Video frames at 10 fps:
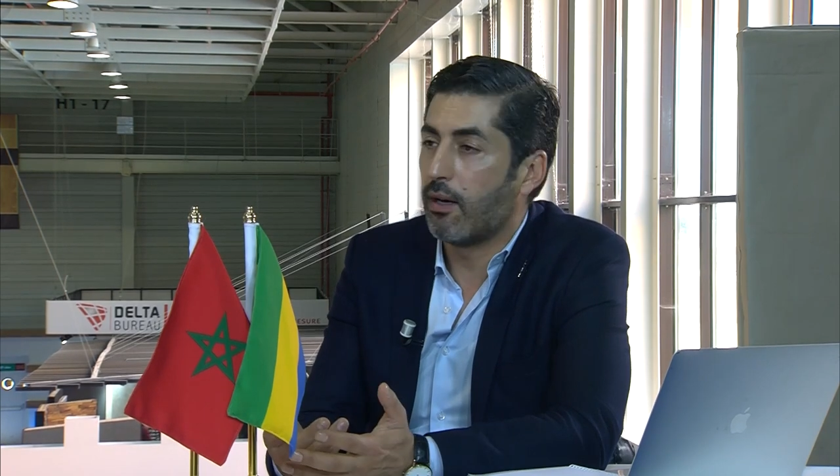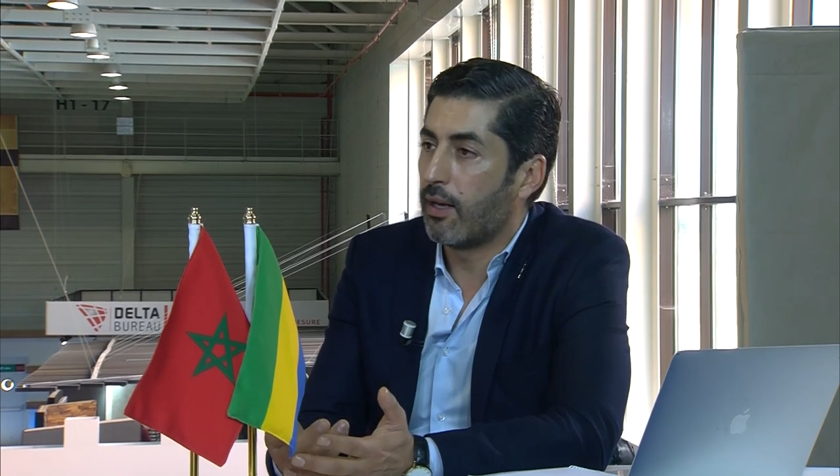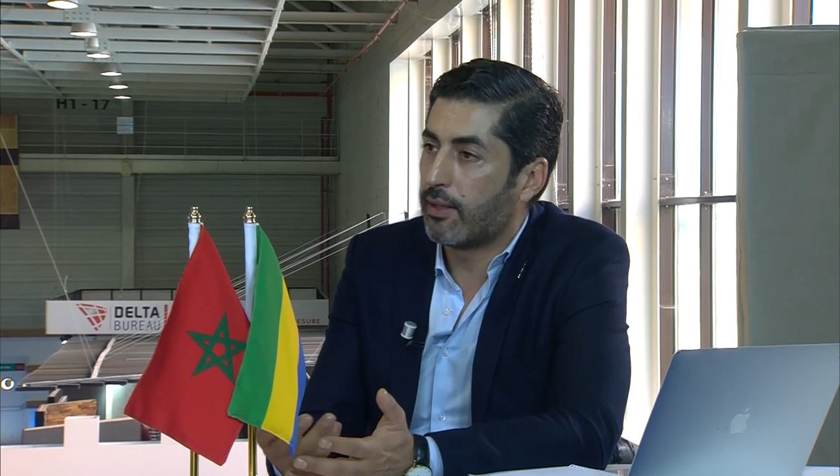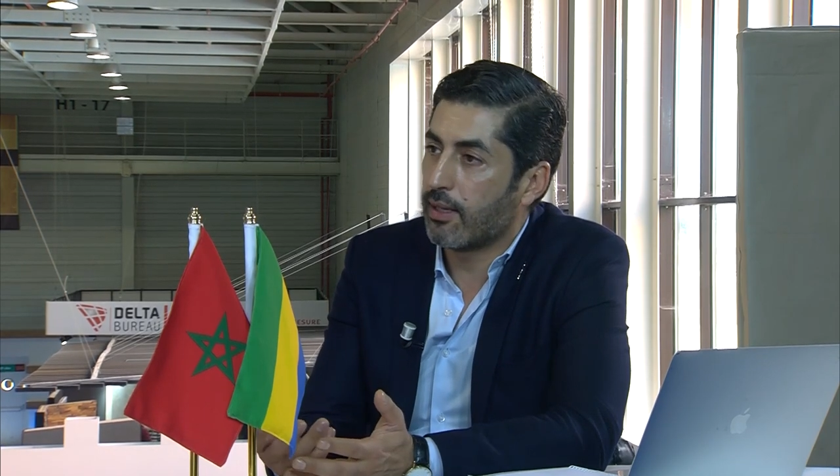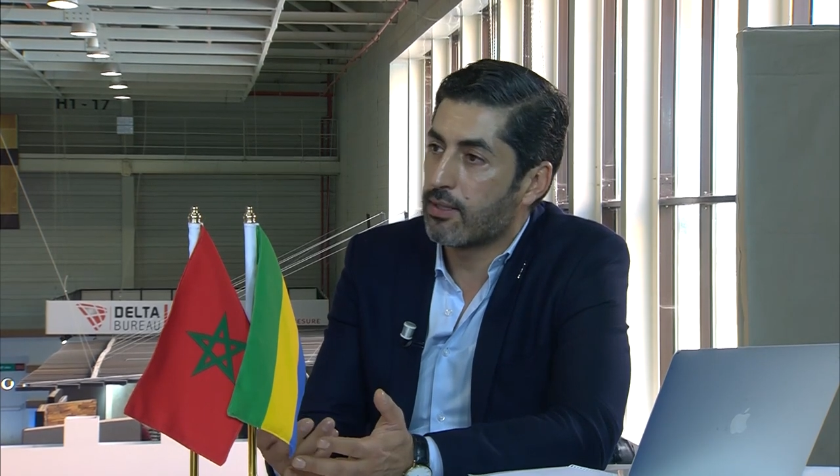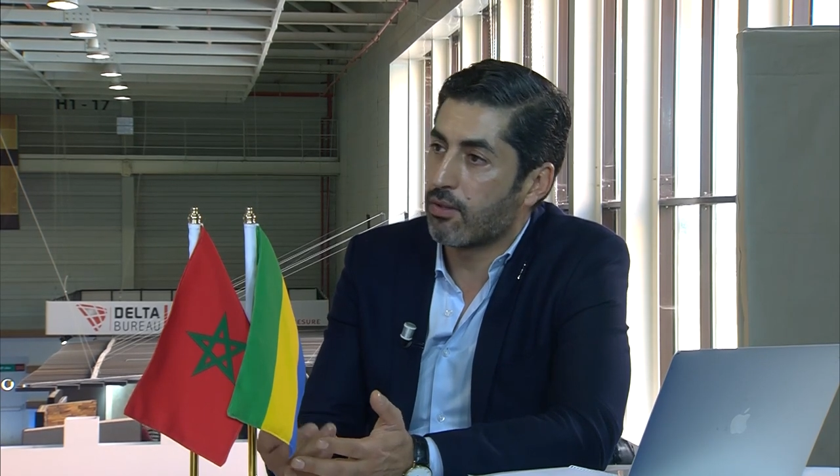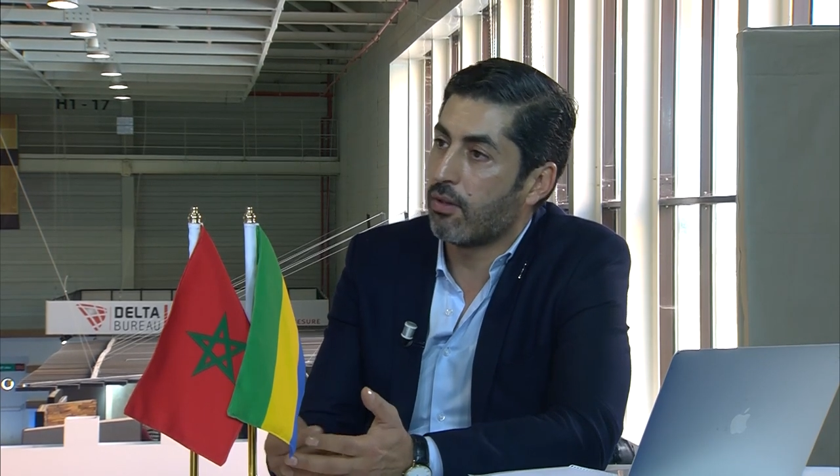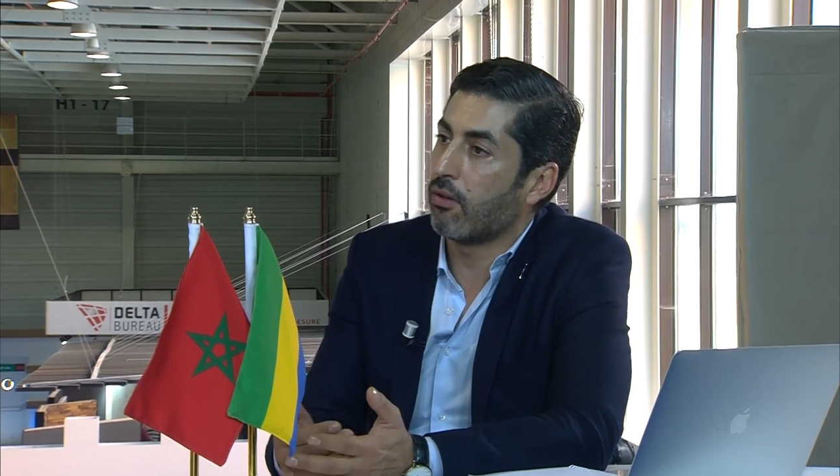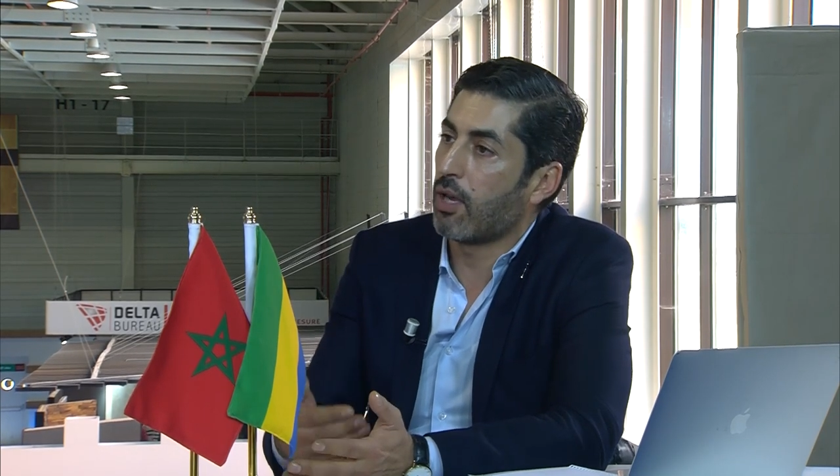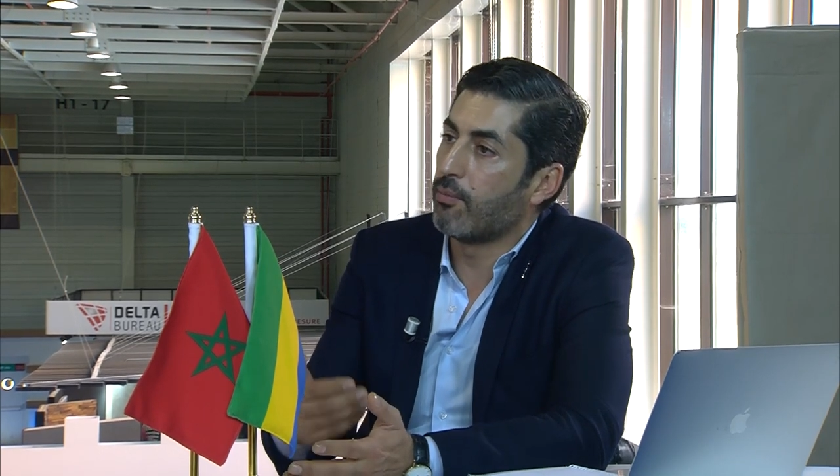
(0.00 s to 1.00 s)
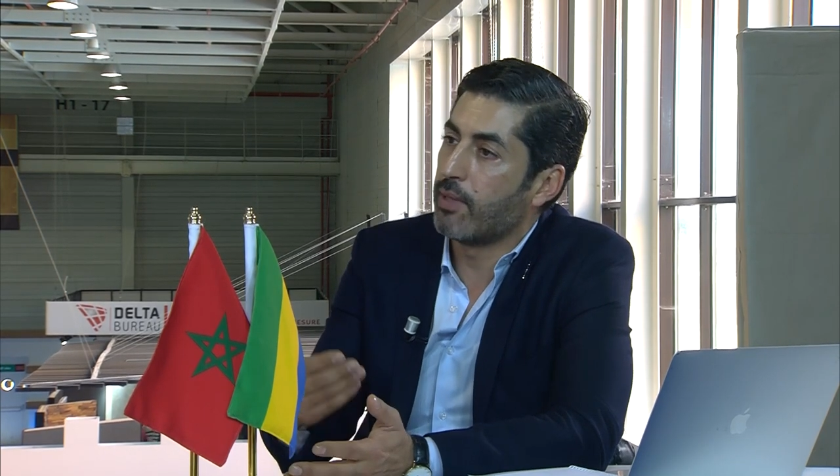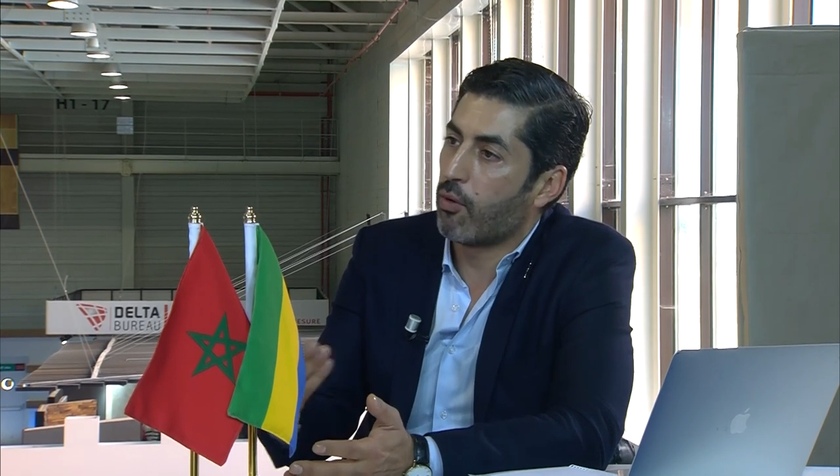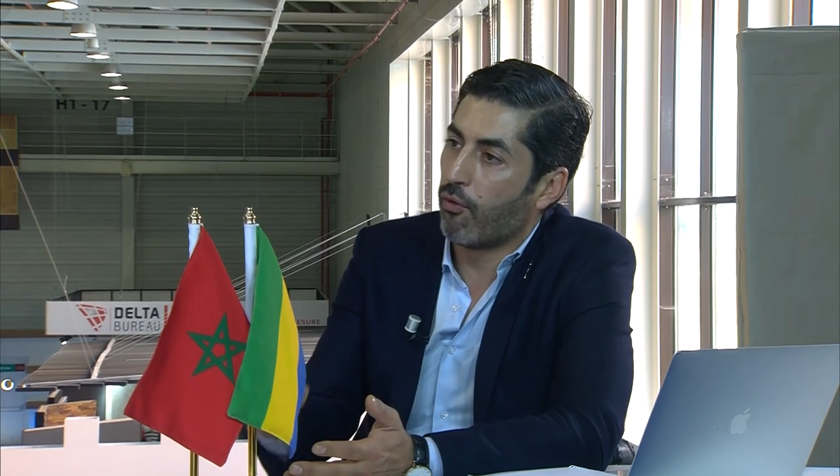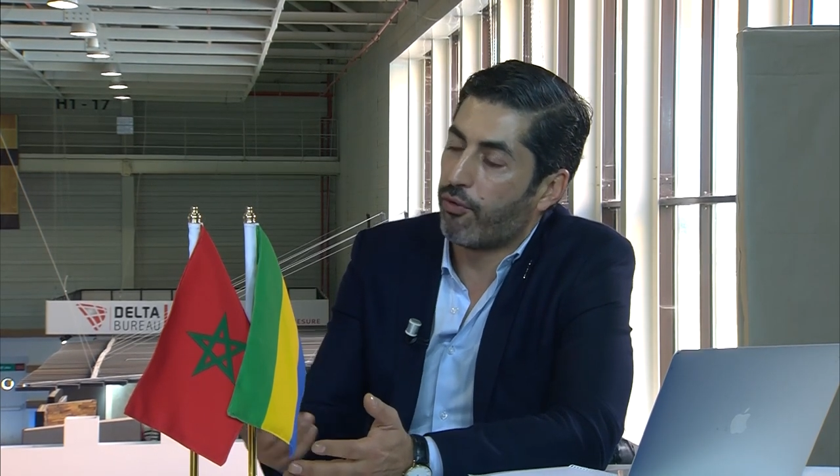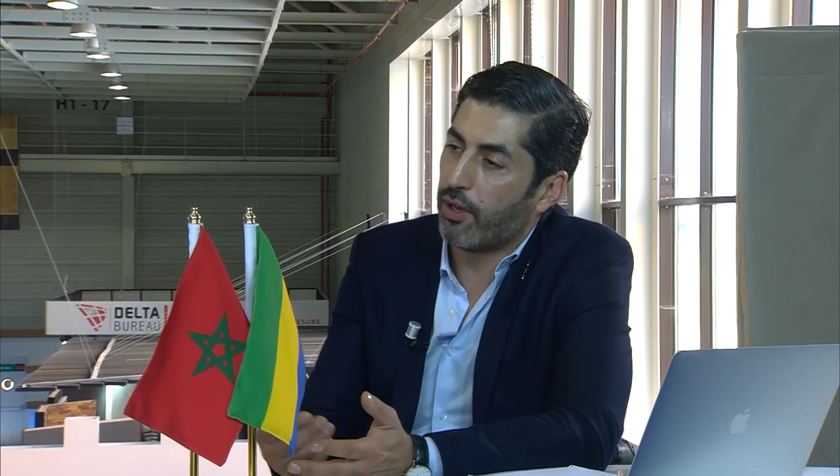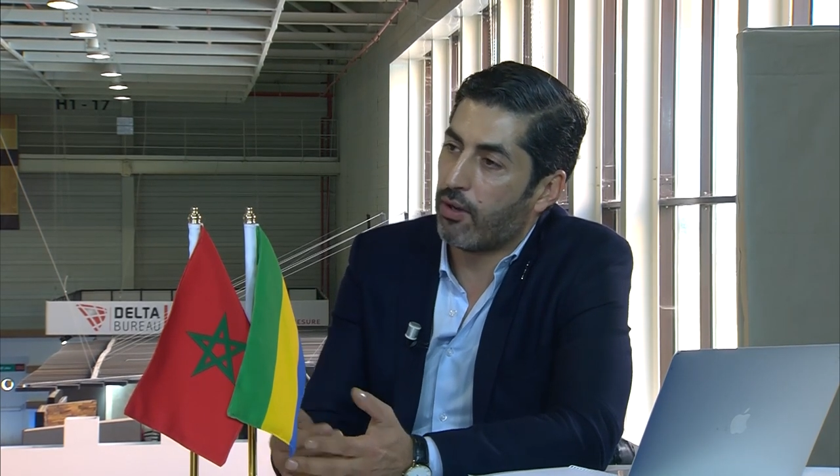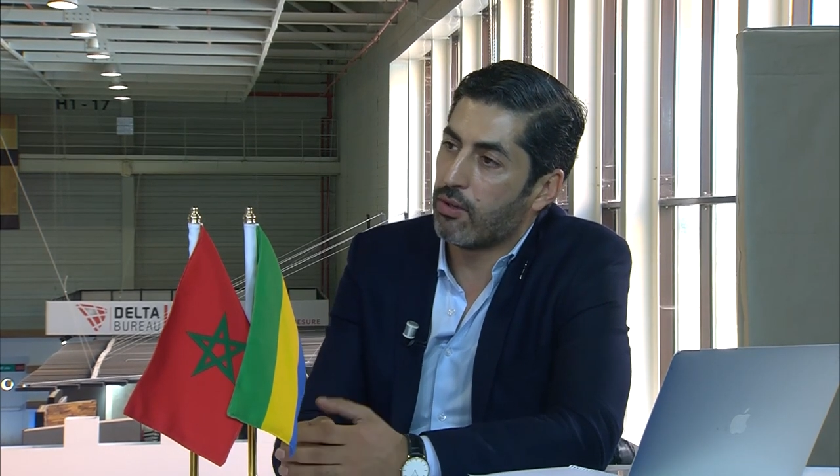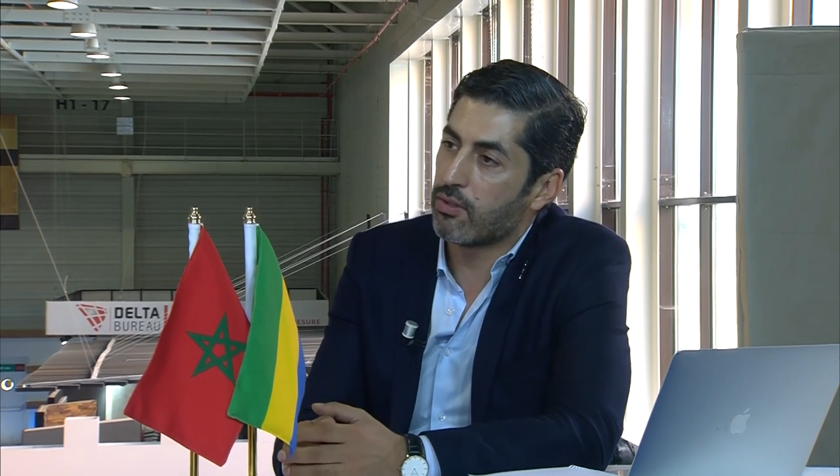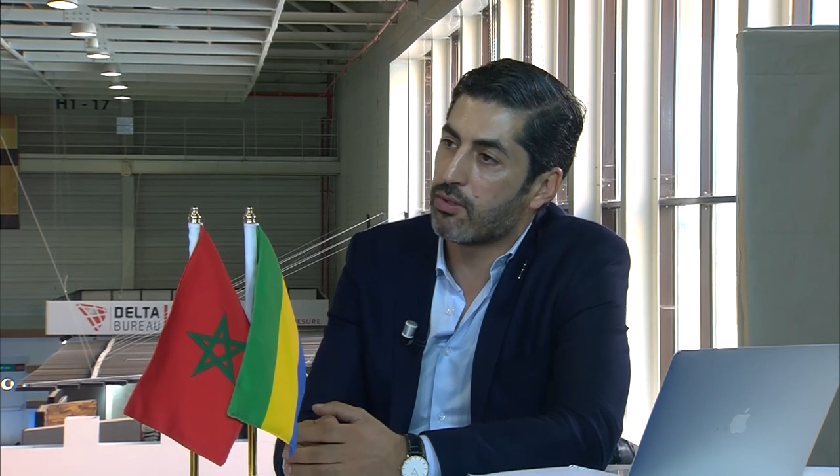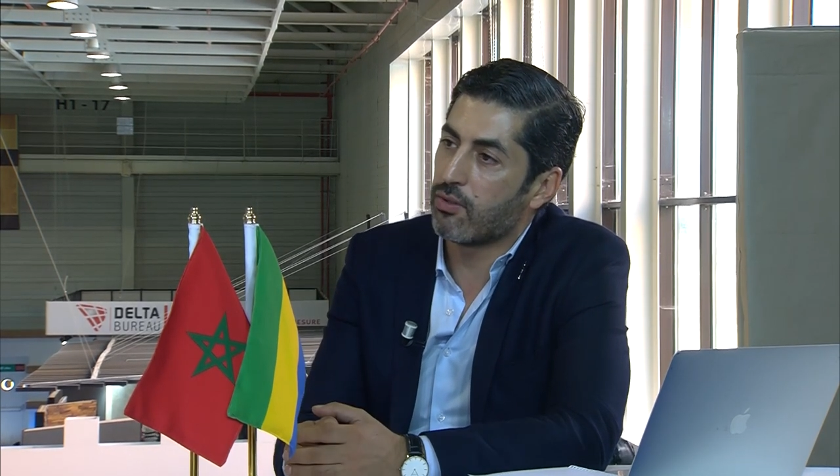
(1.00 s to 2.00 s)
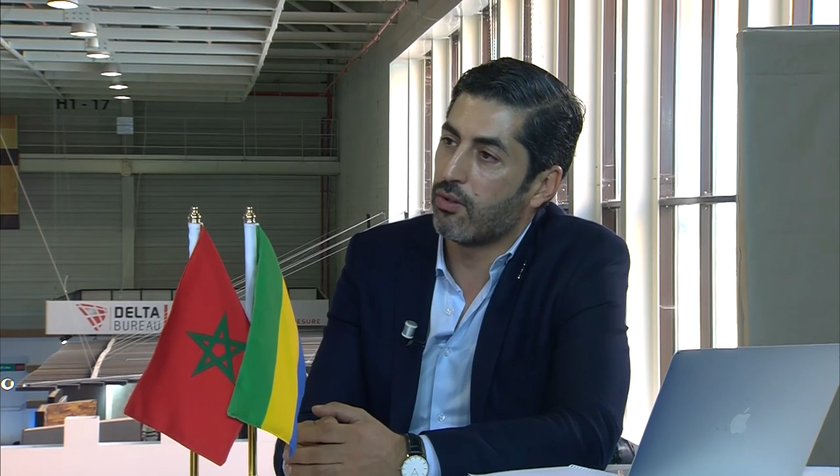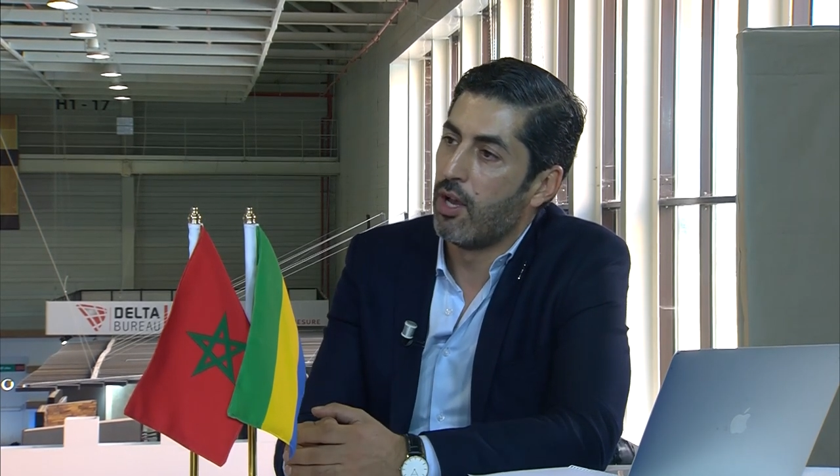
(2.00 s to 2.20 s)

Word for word: intéressants, hein, comme des conférences,